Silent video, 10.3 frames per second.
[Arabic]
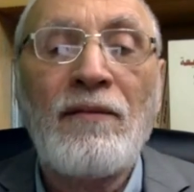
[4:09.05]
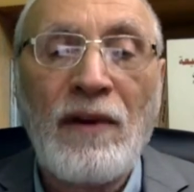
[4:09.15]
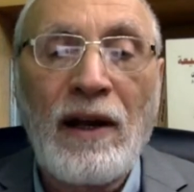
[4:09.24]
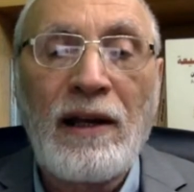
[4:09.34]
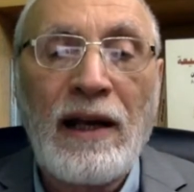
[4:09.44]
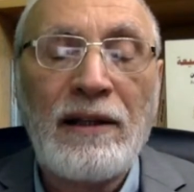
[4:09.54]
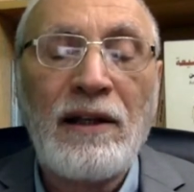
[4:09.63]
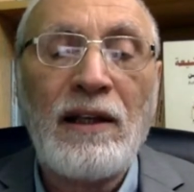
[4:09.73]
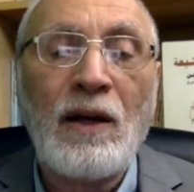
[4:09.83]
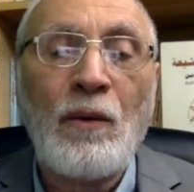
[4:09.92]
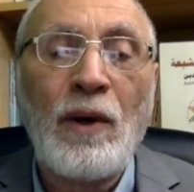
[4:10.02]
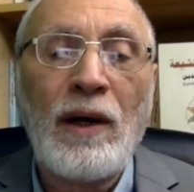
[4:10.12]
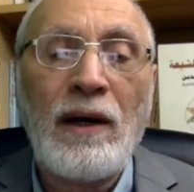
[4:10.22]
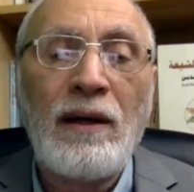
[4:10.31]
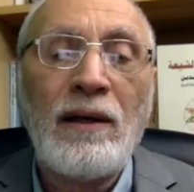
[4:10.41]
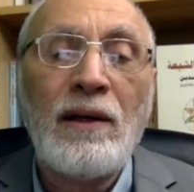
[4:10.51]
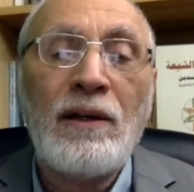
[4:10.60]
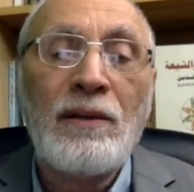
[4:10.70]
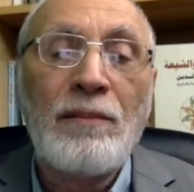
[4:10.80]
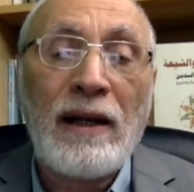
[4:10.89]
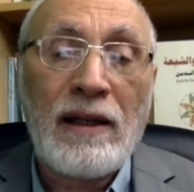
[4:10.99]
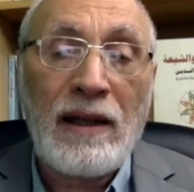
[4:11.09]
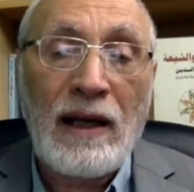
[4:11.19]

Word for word: فرق عديدة وبعد